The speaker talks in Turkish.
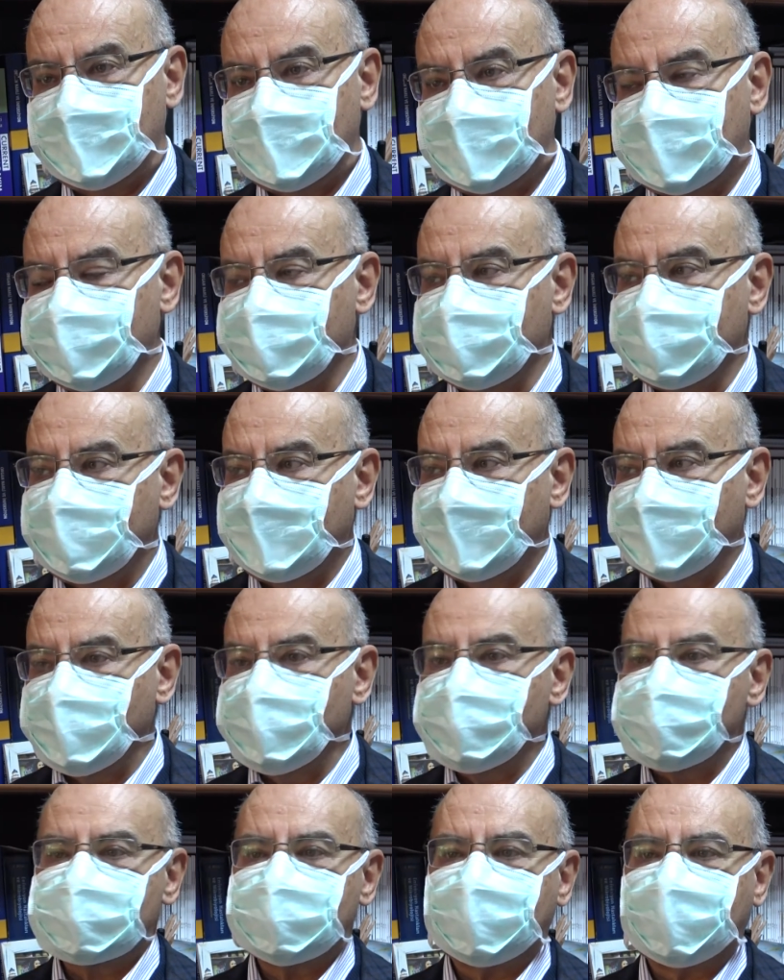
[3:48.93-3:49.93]
Ama
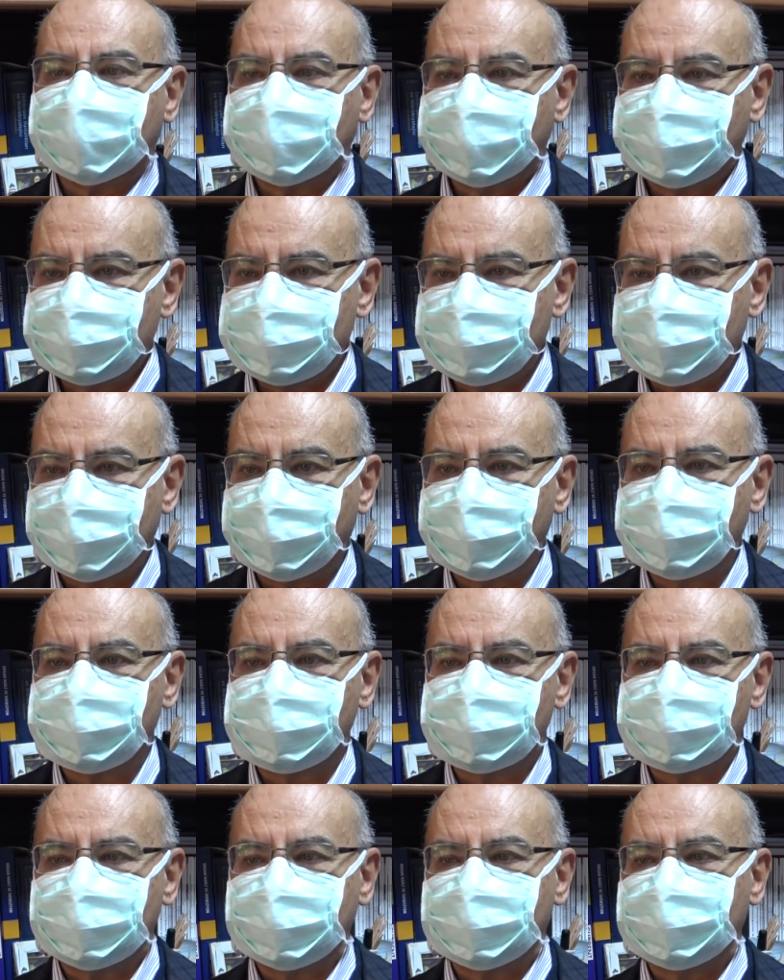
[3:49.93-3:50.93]
%60-70
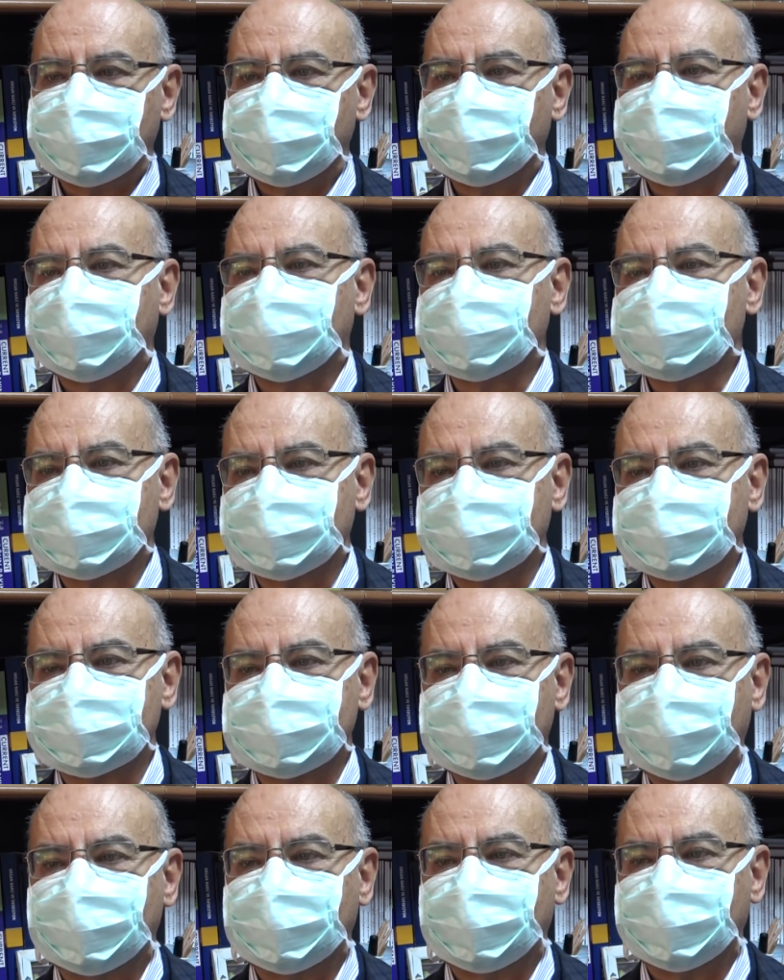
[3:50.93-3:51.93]
düzeyinde bir bağışıklık
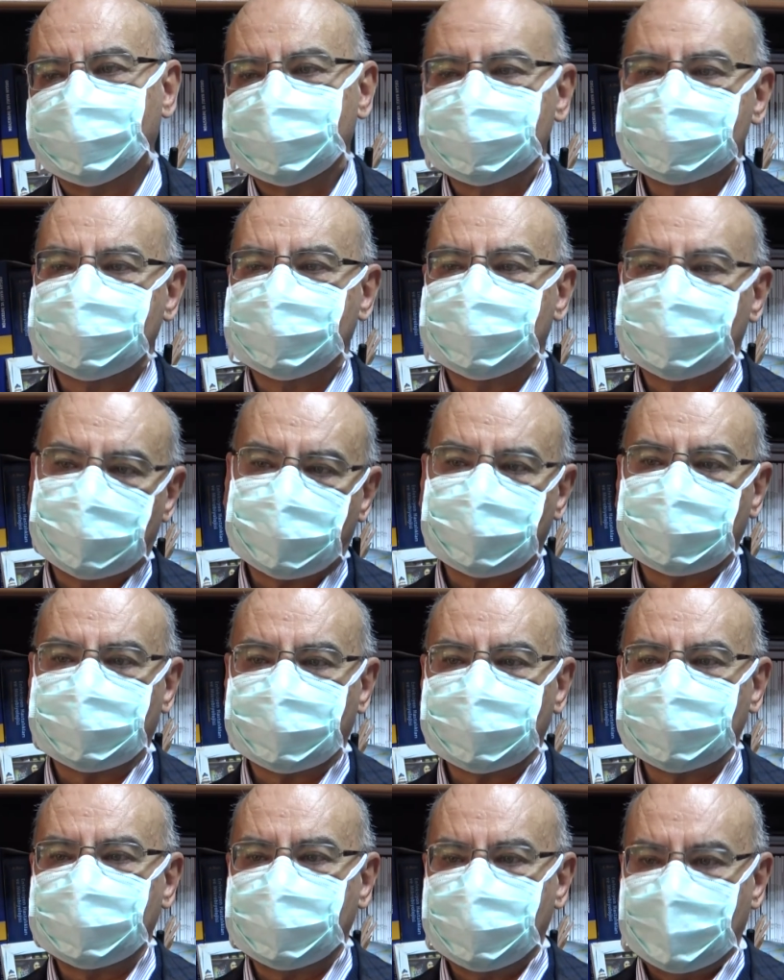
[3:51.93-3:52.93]
sağlanması
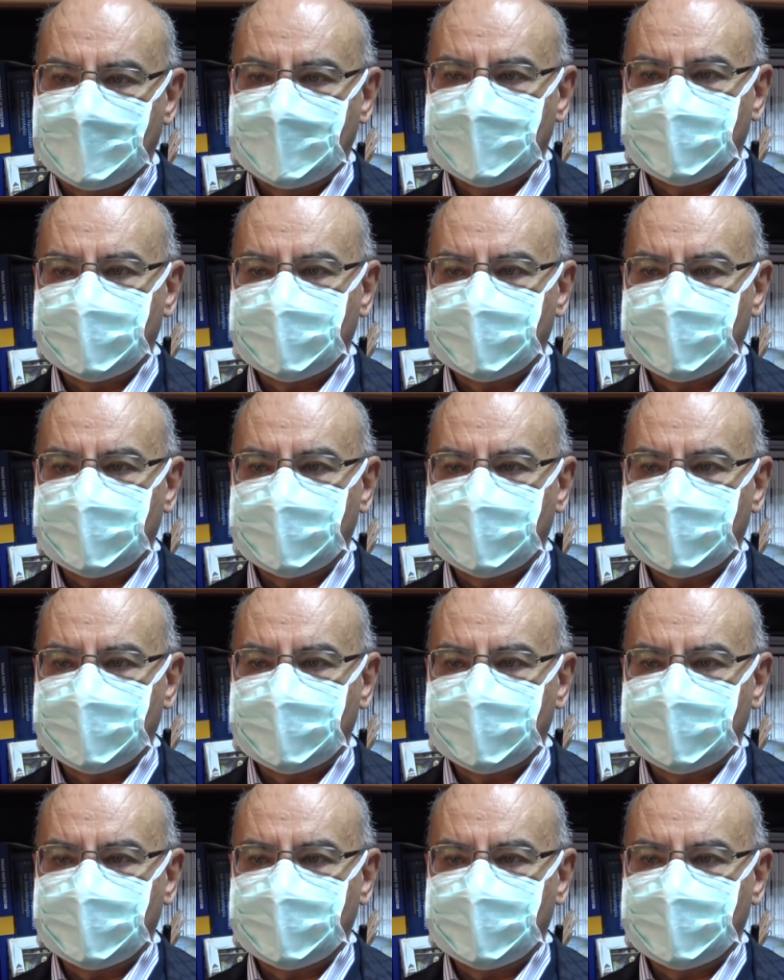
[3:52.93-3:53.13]
durumunda